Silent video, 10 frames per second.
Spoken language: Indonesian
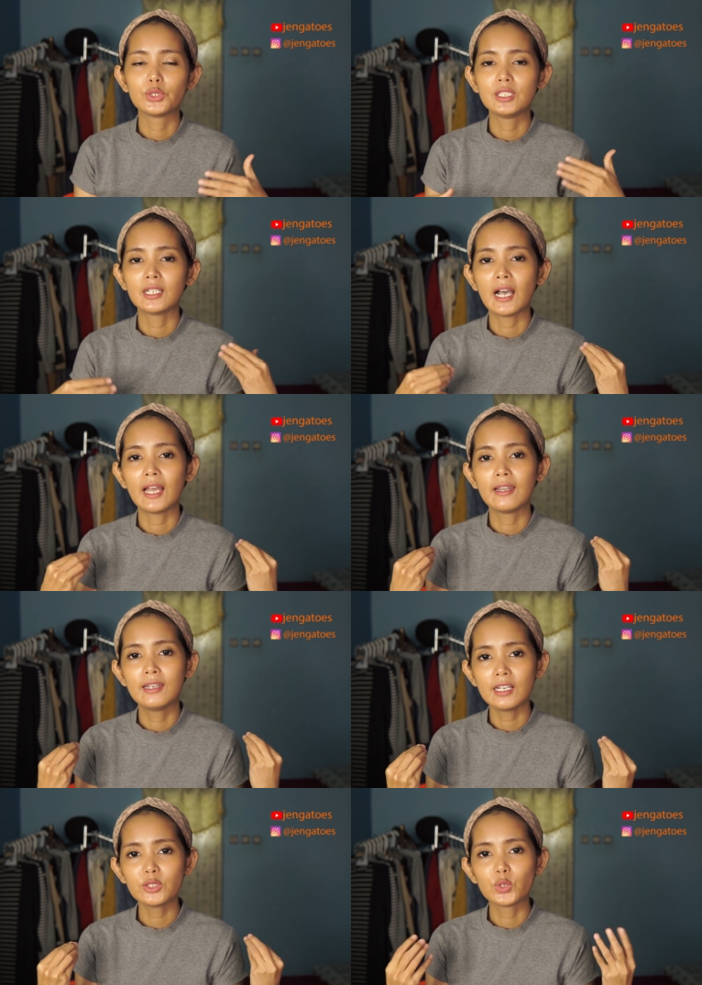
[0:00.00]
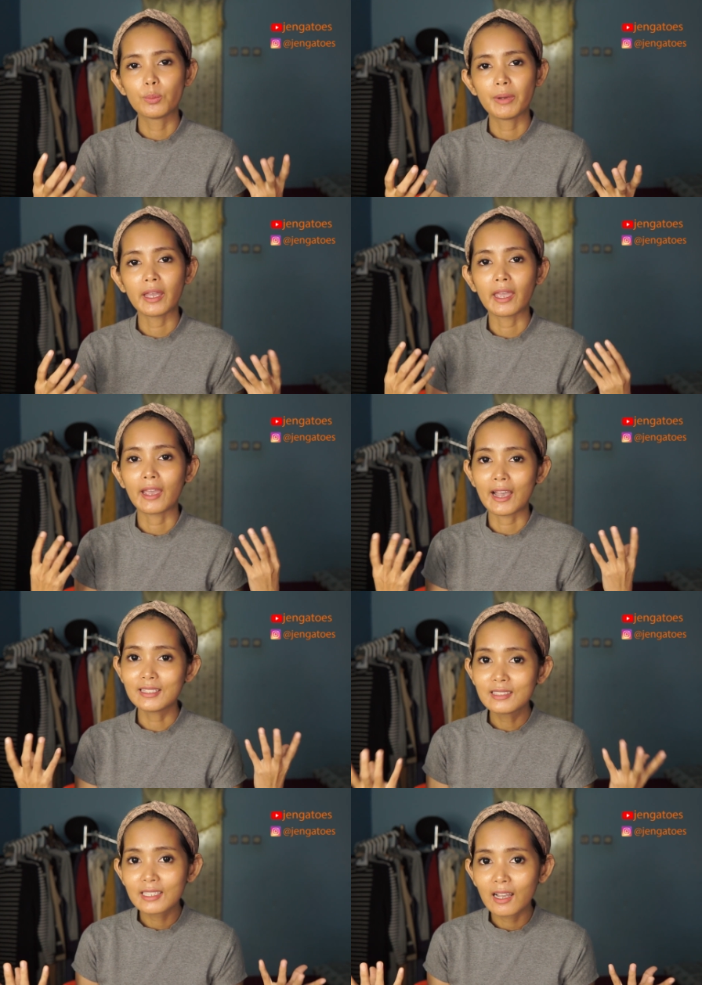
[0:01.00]
yang ada cuma ee
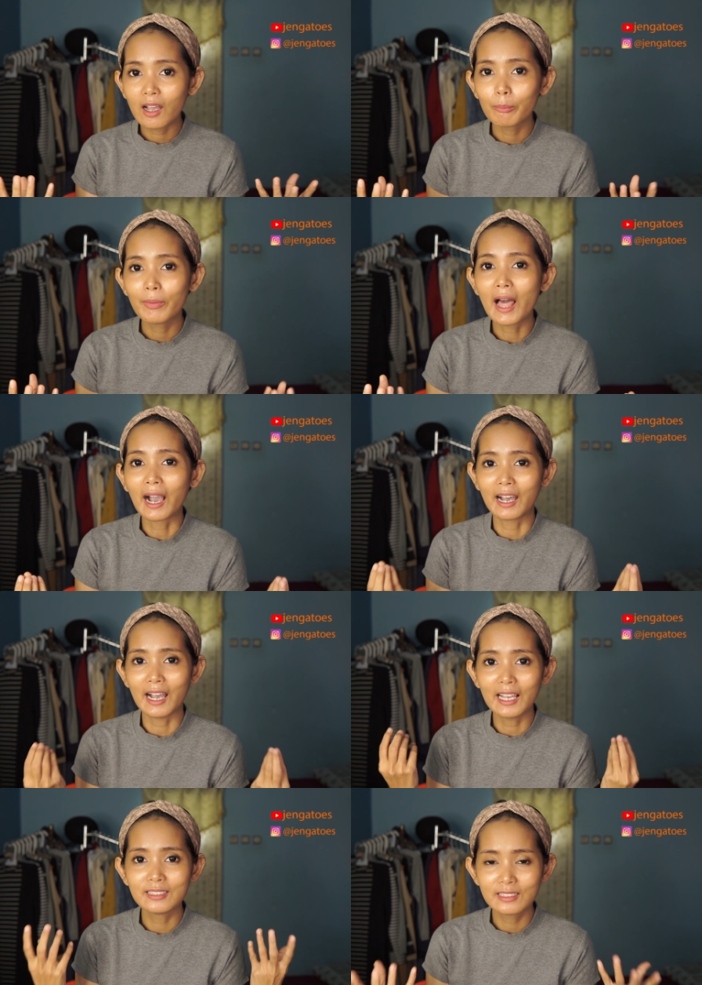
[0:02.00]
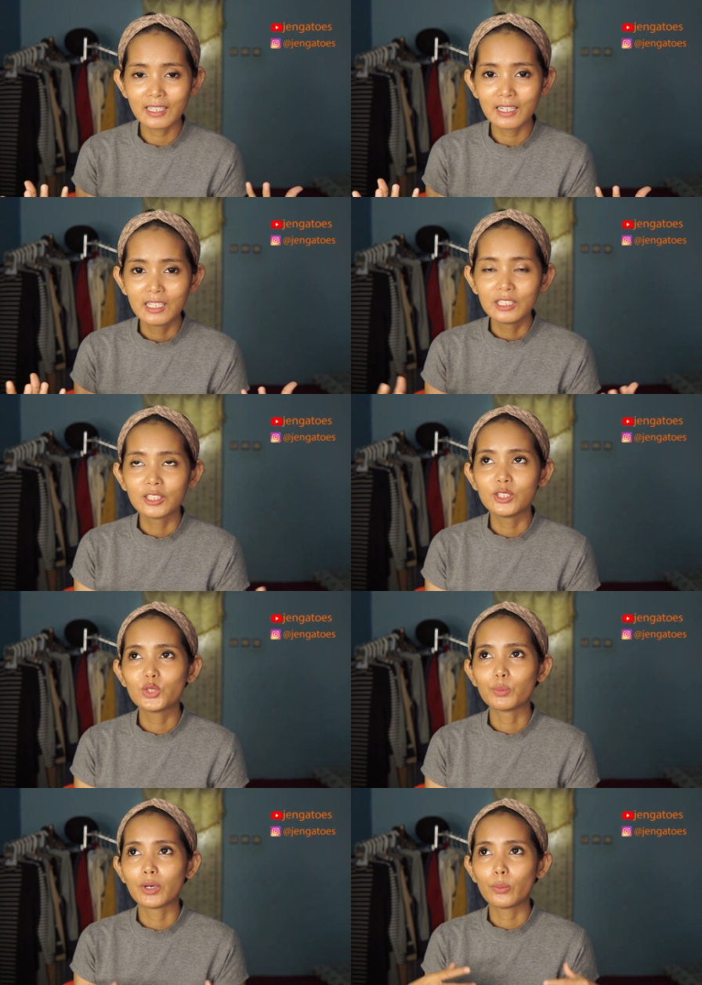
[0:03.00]
aja ke belakang aja jadi
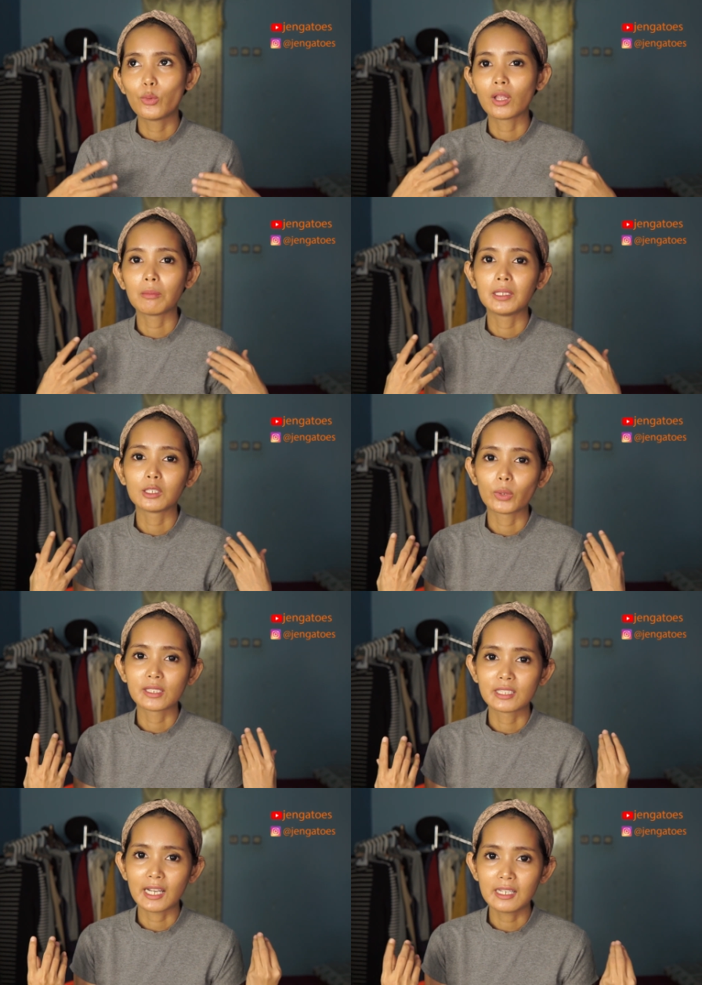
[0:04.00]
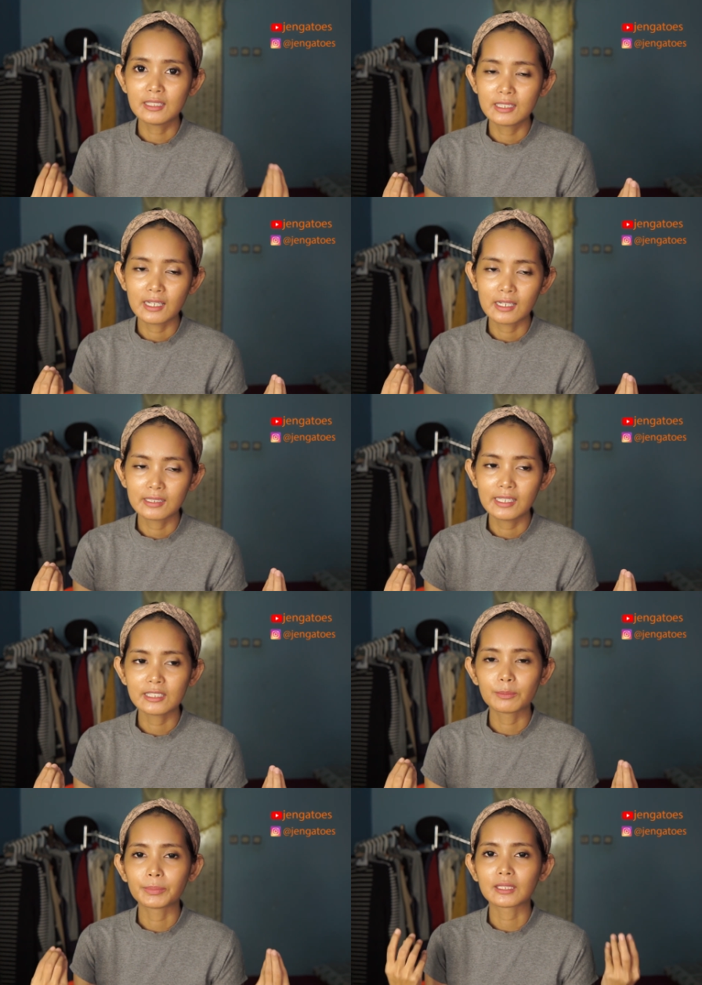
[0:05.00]
cuma bolak-balik WC aja ya
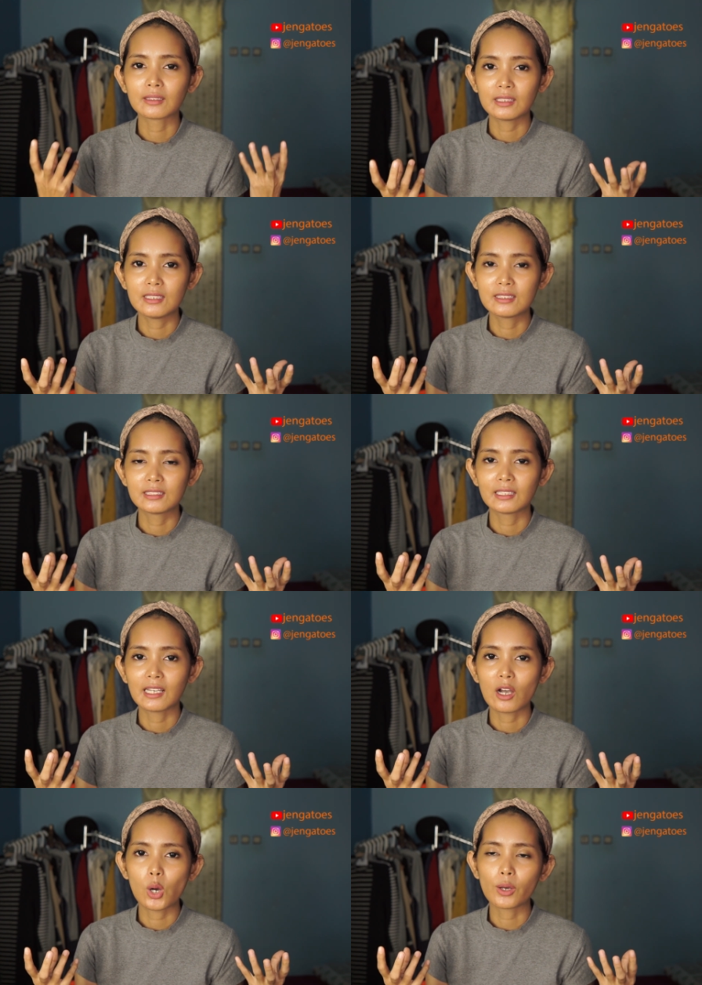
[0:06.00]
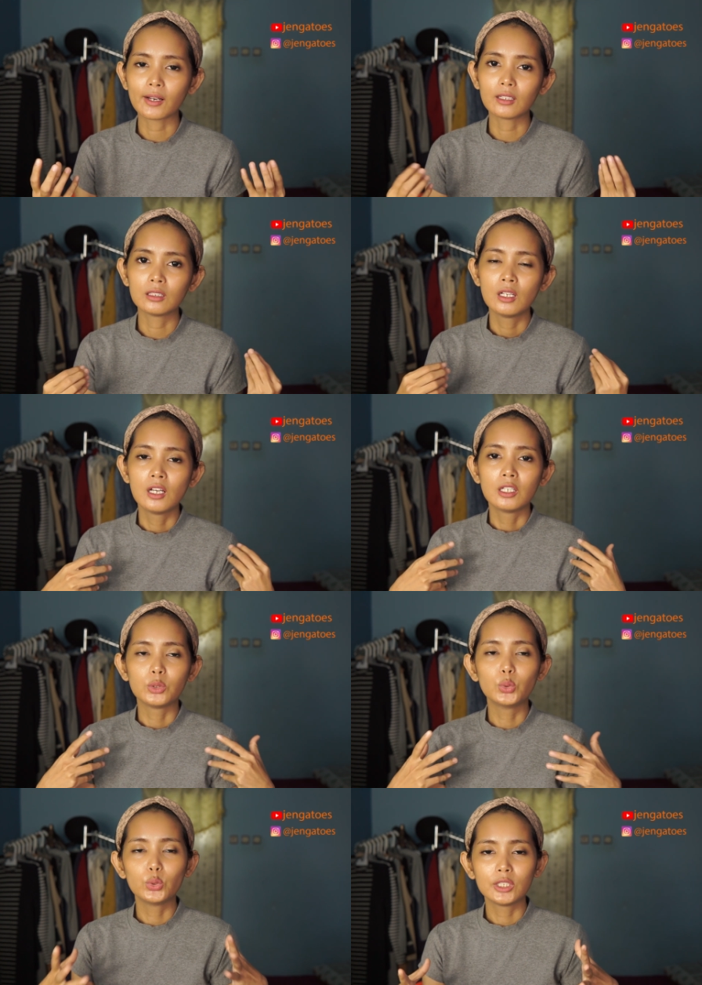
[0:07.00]
seperti istilah orang
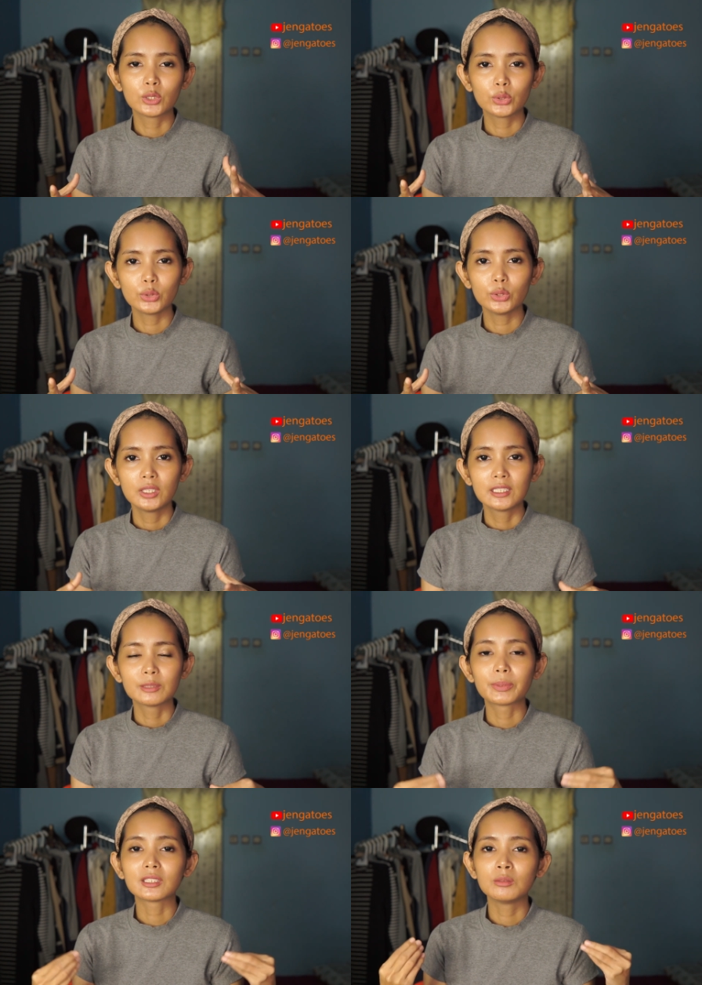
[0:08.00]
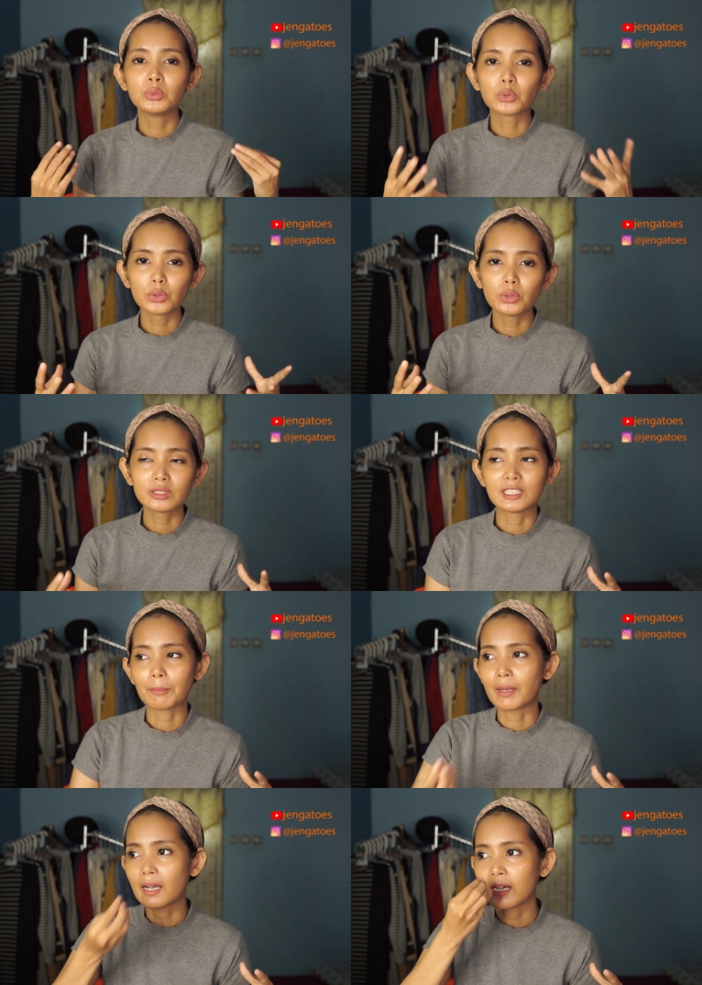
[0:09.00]
dulu itu seperti burung
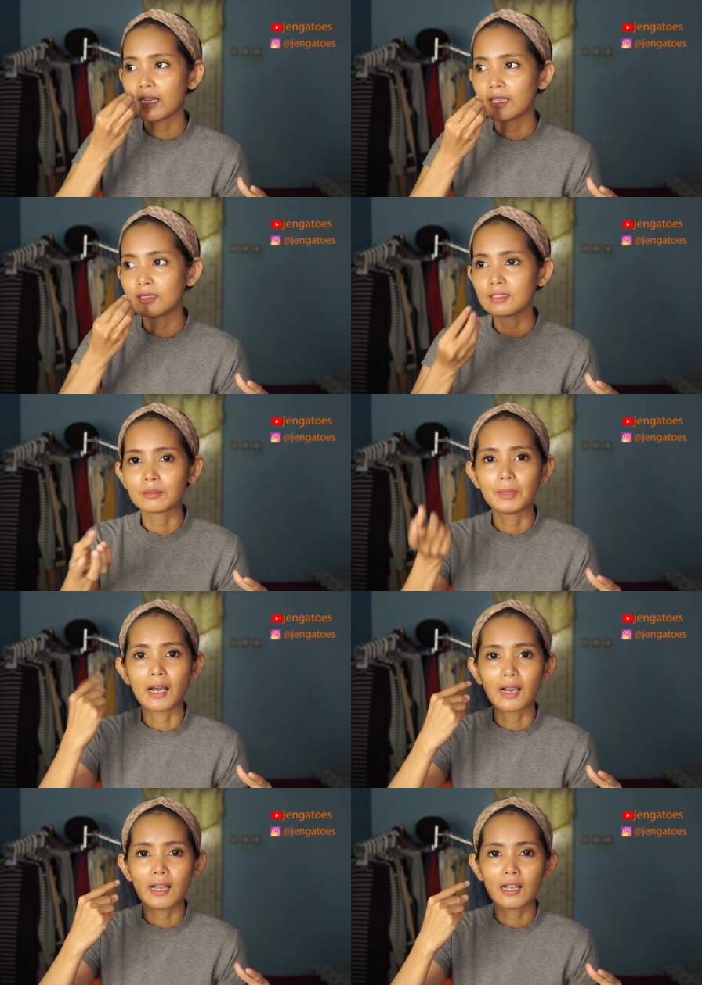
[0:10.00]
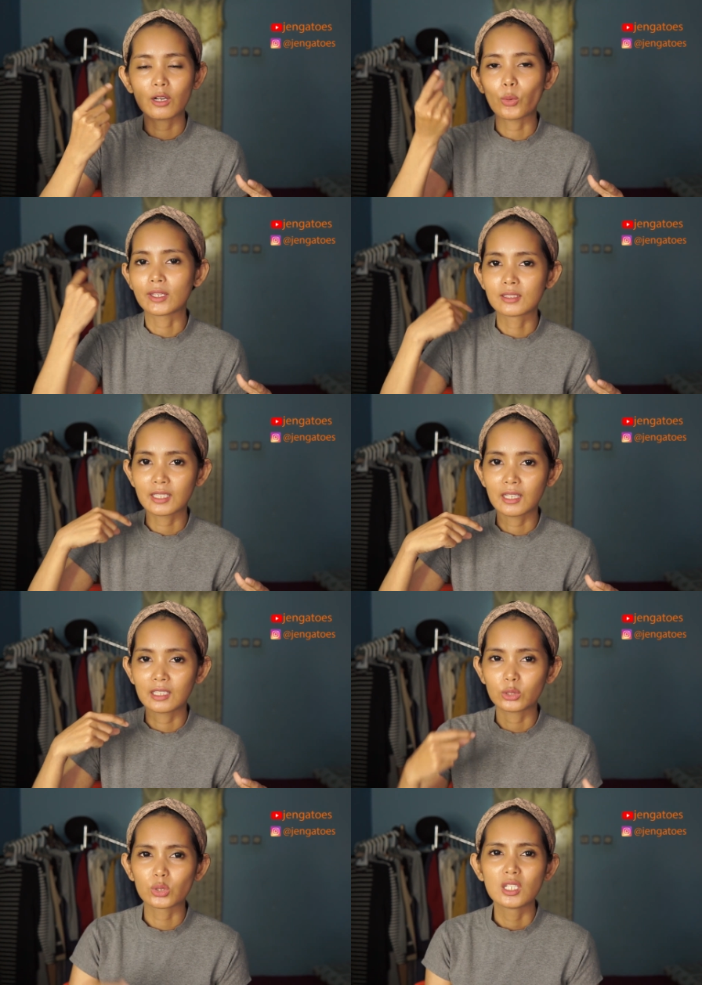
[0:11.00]
setiap makan ke belakang ke WC
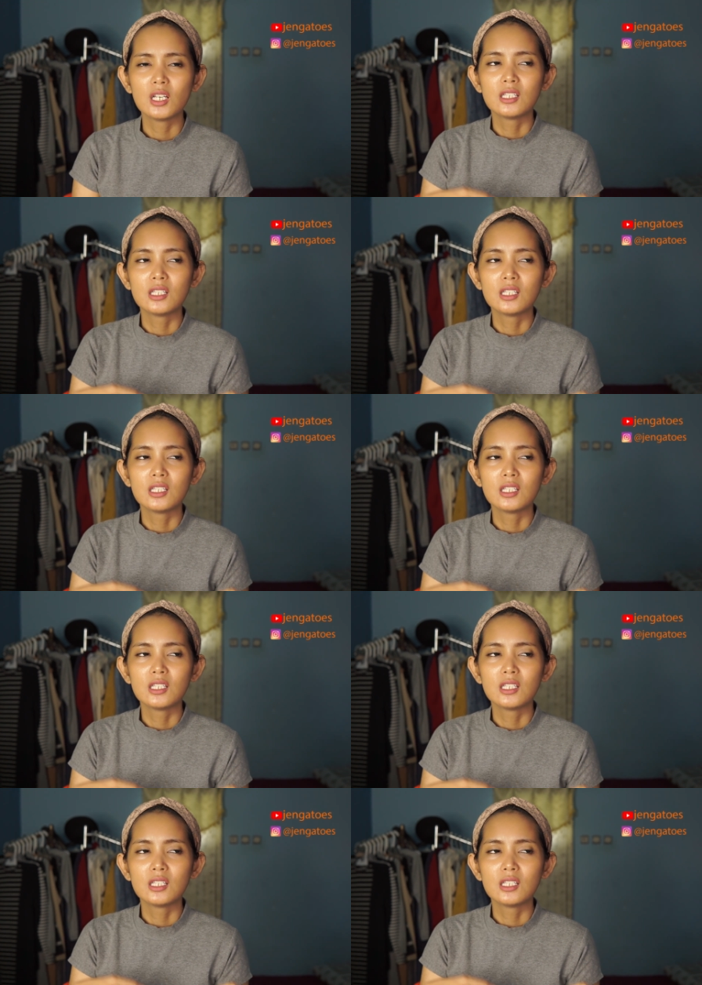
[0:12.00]
terus